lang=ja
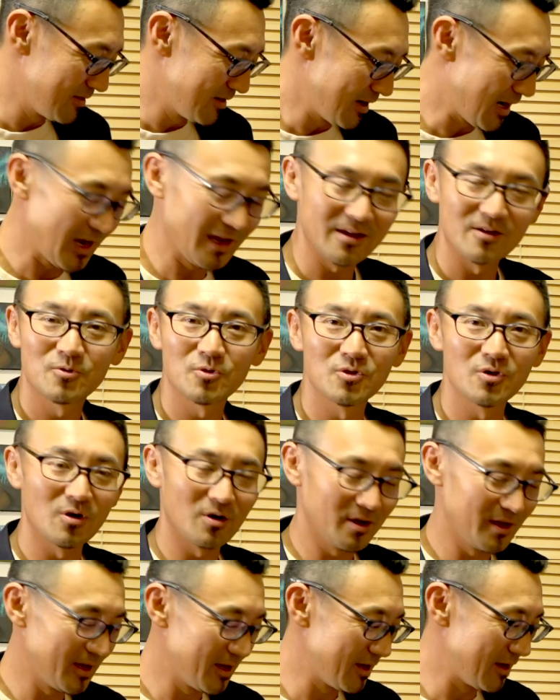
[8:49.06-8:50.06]
はい、この、
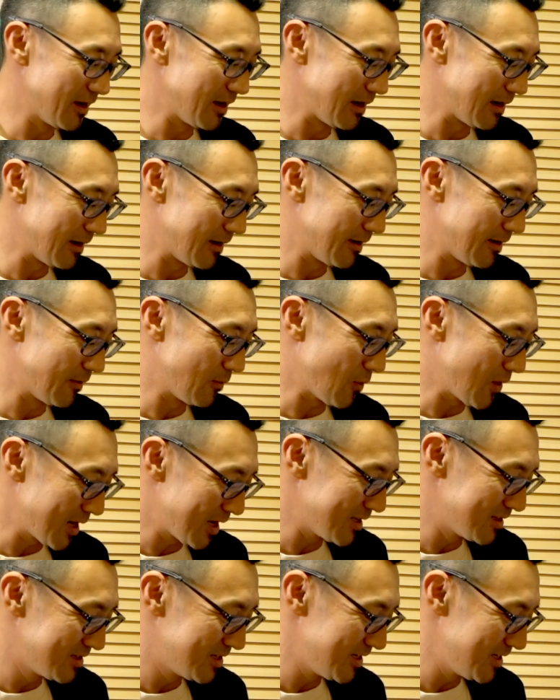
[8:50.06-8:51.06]
えー、
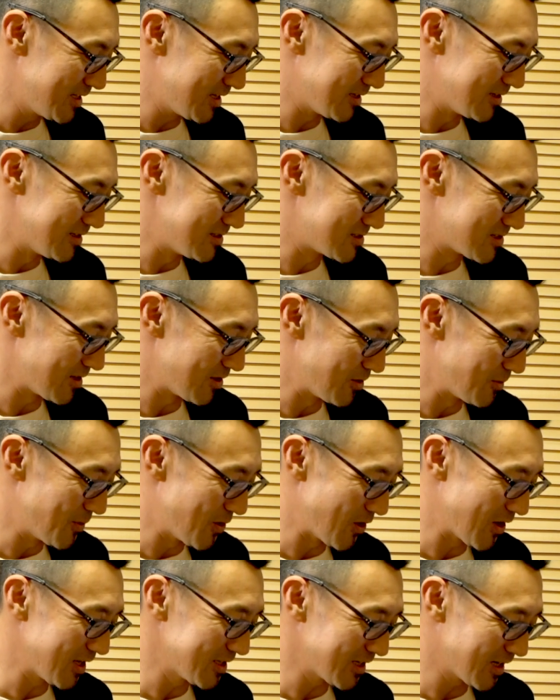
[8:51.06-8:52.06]
ワランティーなんですけど
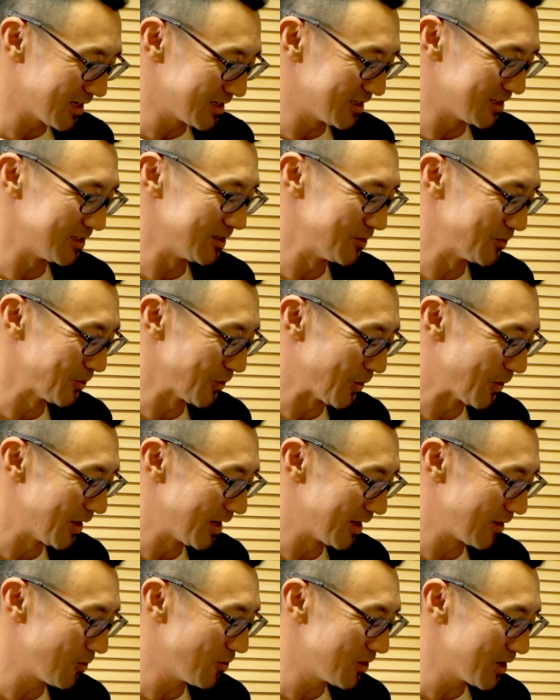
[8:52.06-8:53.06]
も、カタカナで言うと、
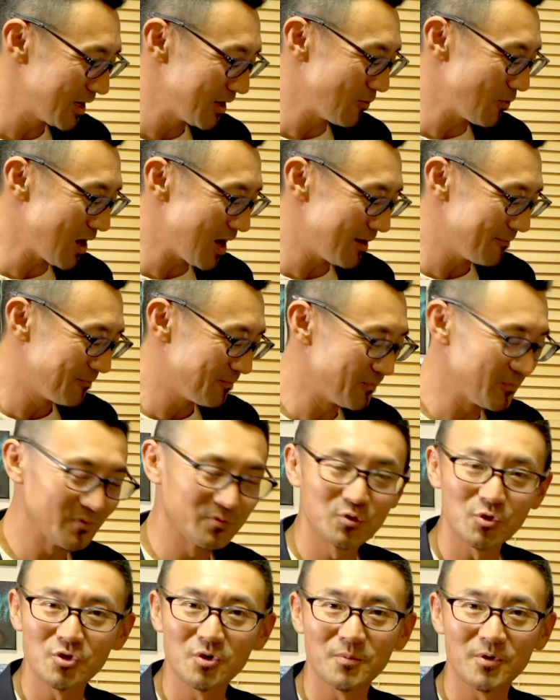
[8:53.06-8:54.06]
えー、これは
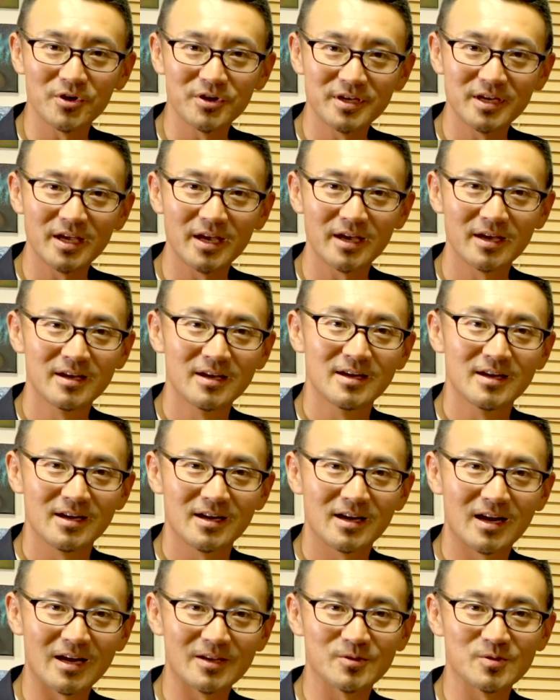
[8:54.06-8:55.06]
どの母音に
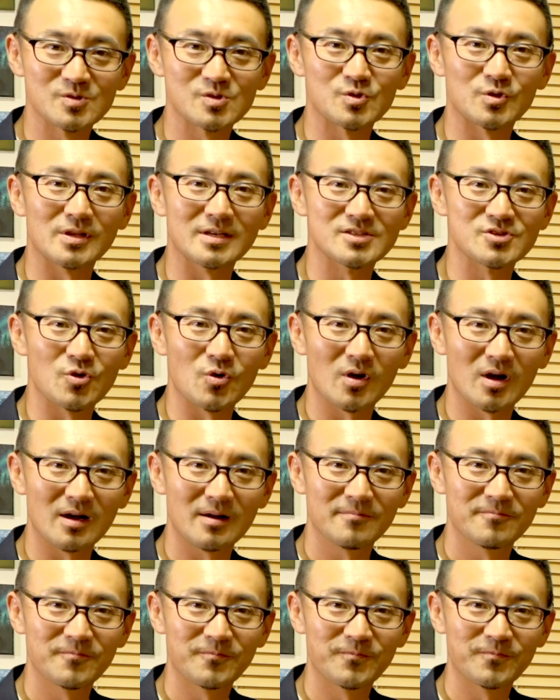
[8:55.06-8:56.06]
該当するでしょうか
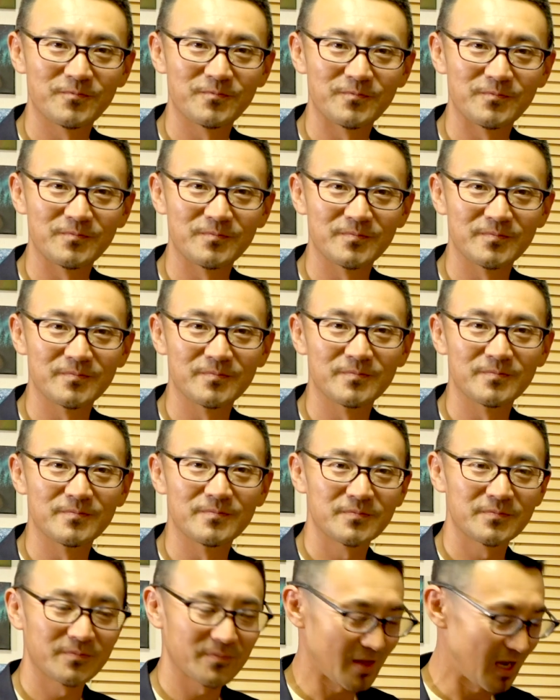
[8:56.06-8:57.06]

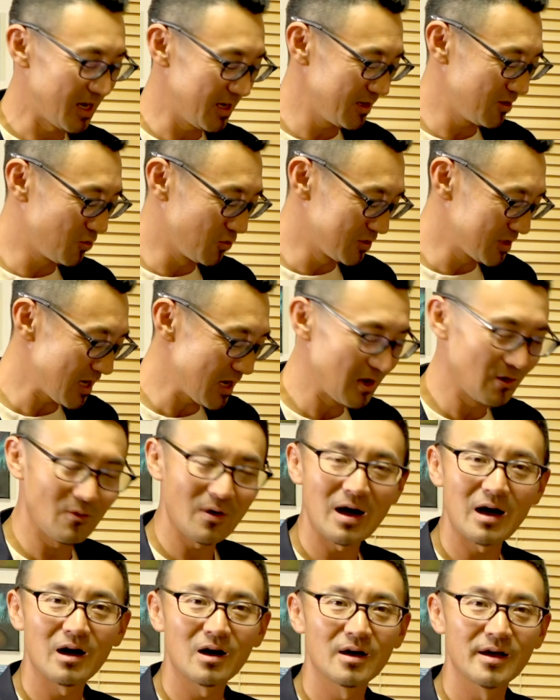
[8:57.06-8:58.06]
はい、答え
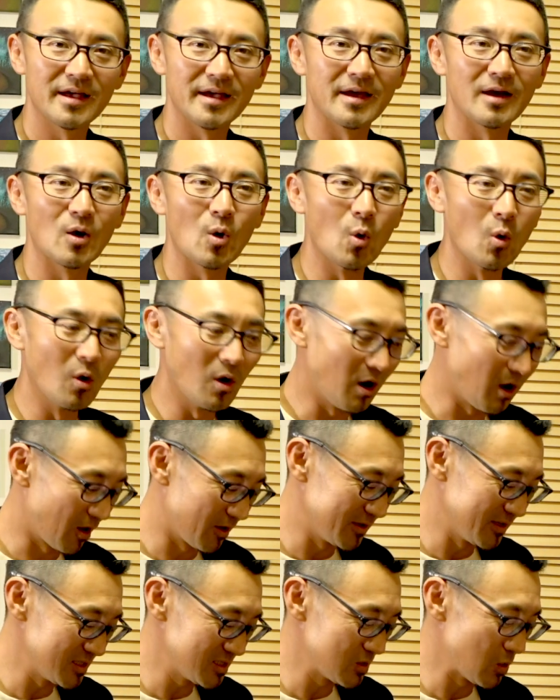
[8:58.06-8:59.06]
は、えー、
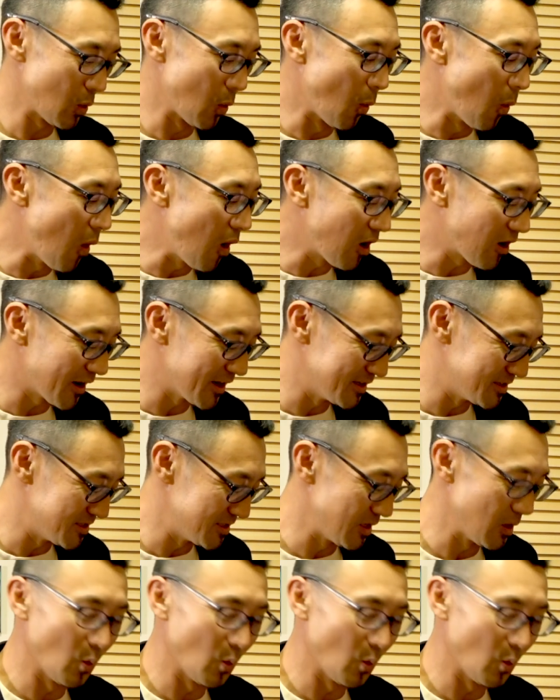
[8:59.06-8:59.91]
OR です。warranty,